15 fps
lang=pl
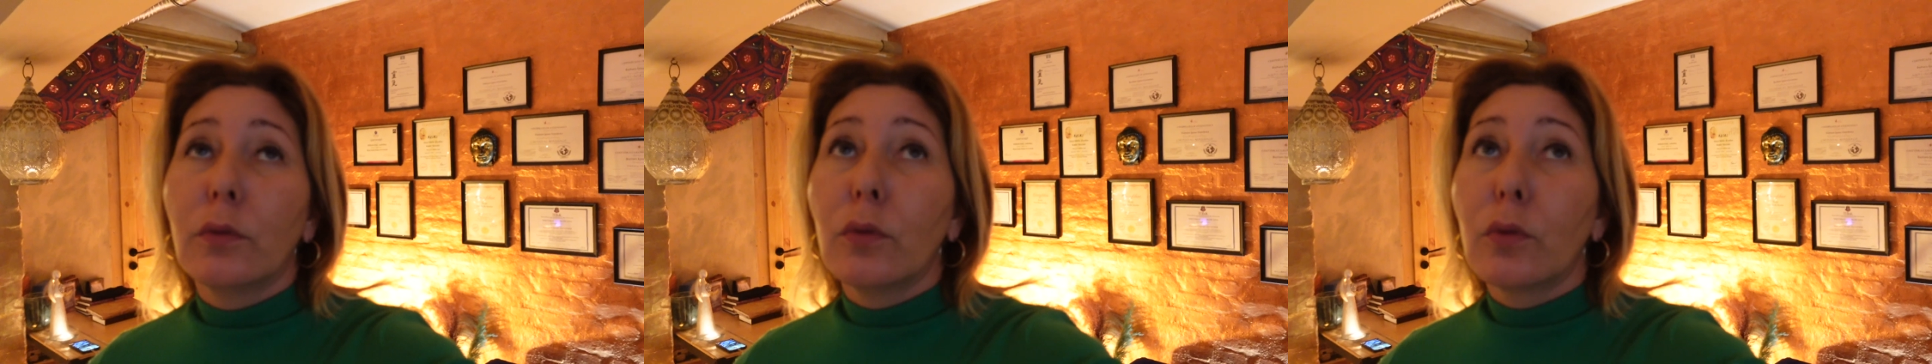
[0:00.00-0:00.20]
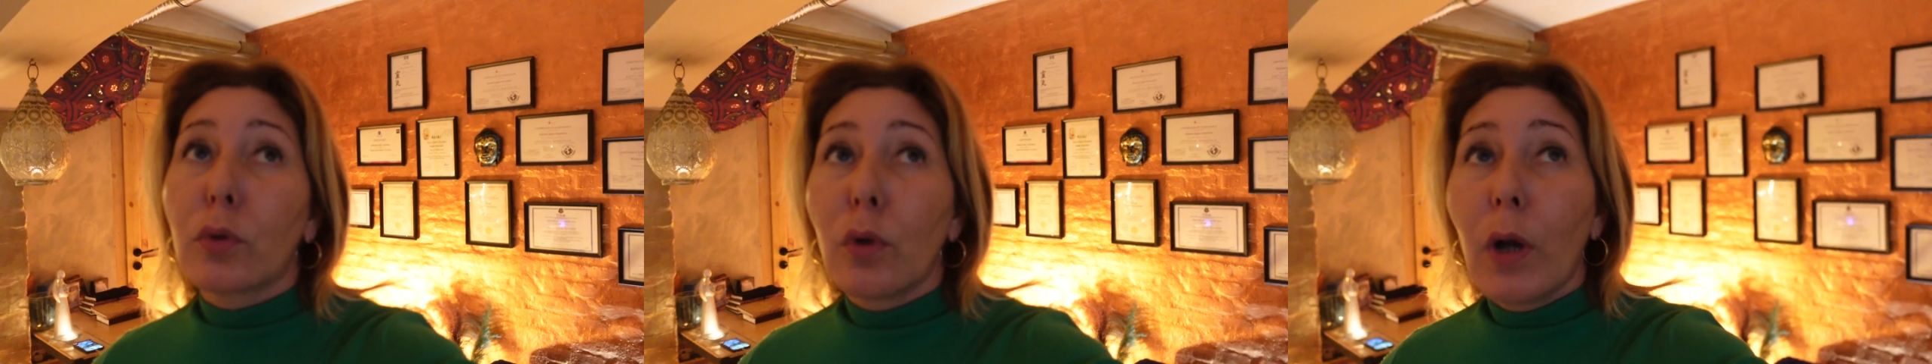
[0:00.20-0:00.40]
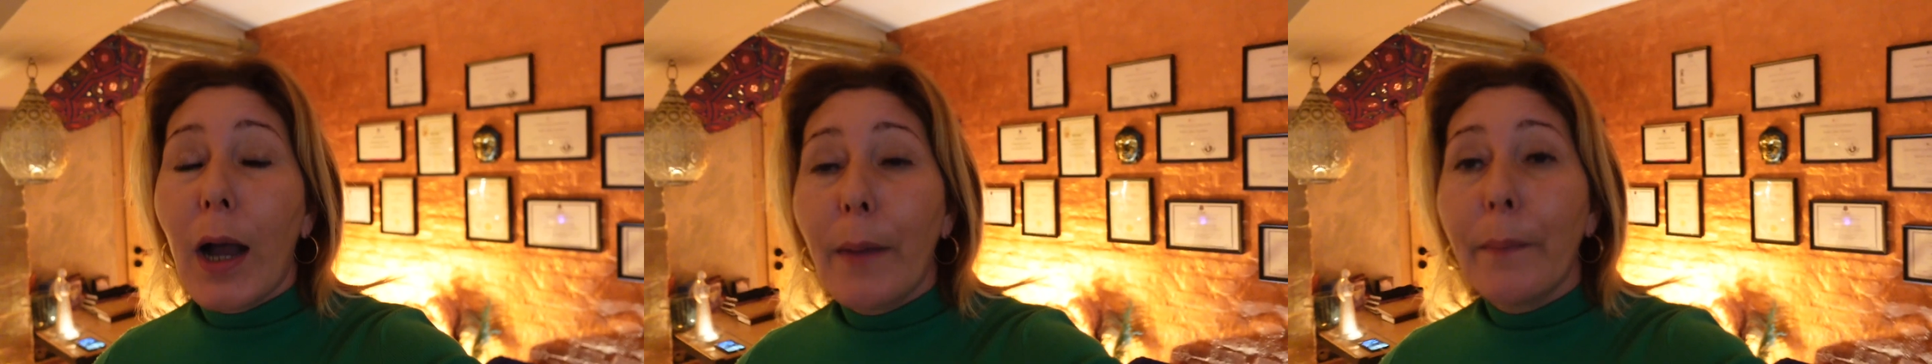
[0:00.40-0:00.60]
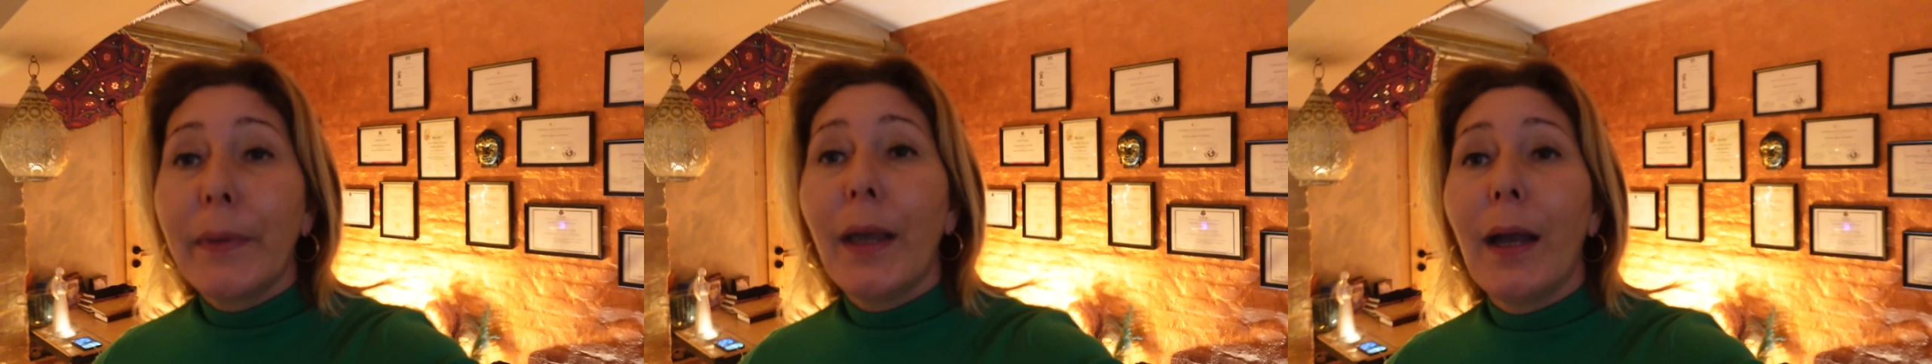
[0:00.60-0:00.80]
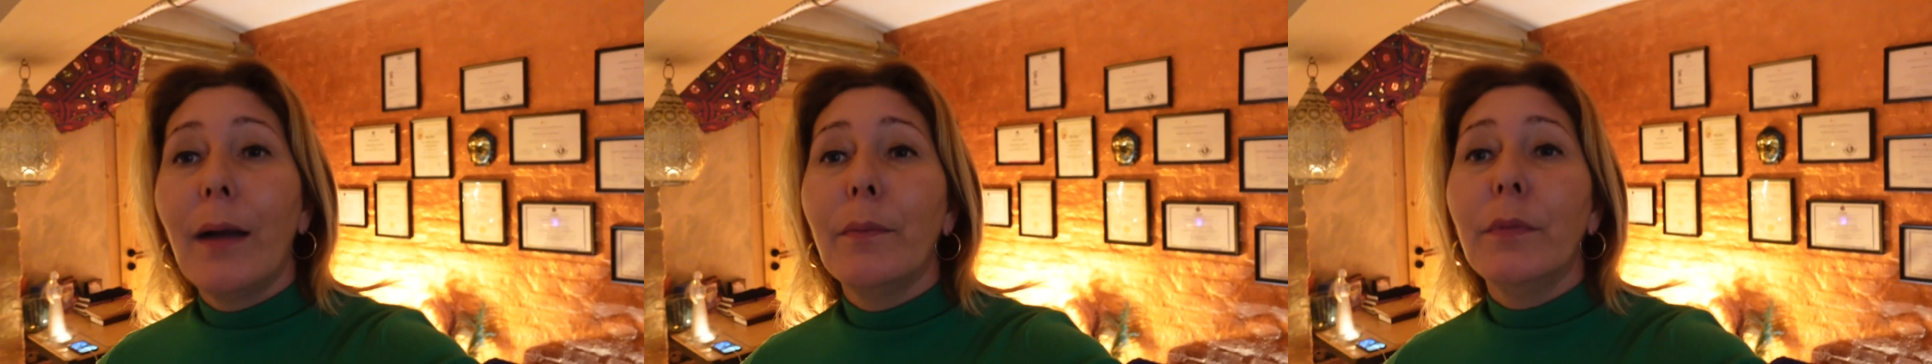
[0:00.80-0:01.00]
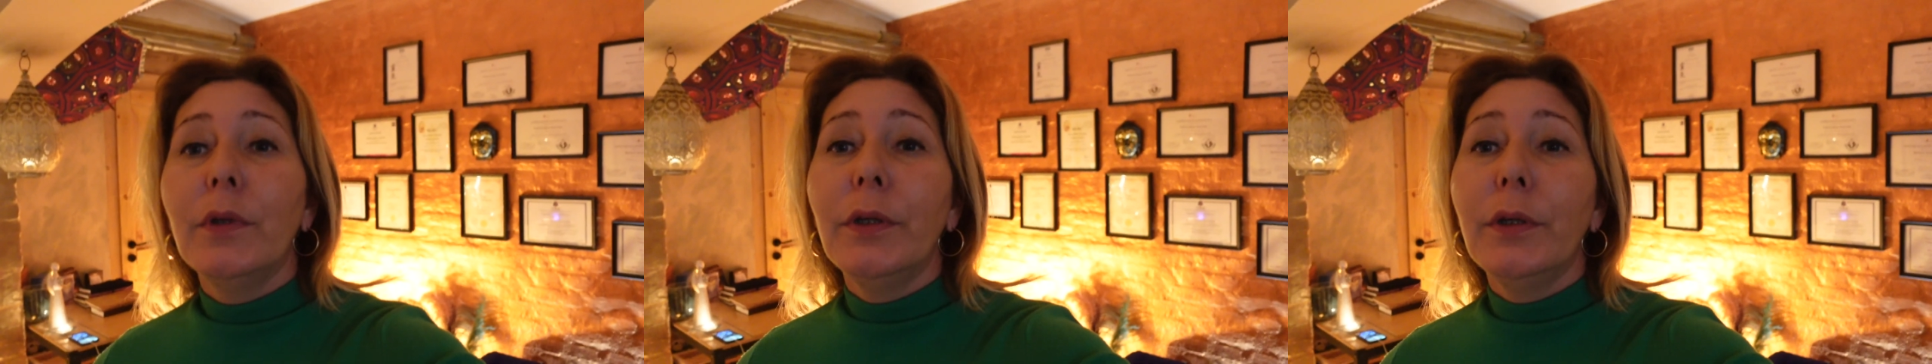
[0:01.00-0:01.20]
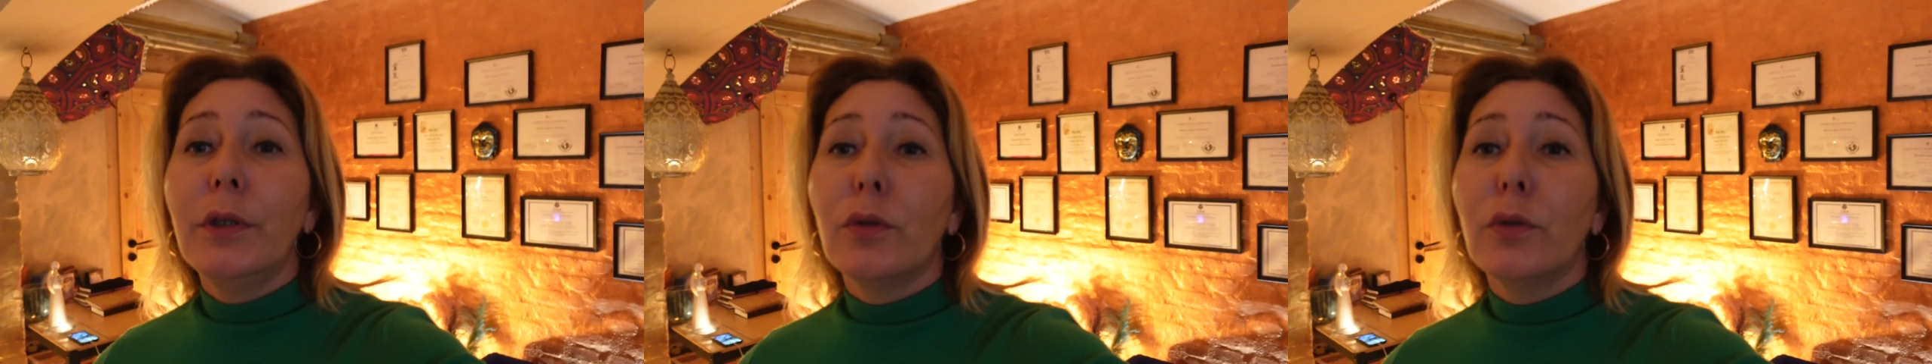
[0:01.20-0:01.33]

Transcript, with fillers: uruchamiamy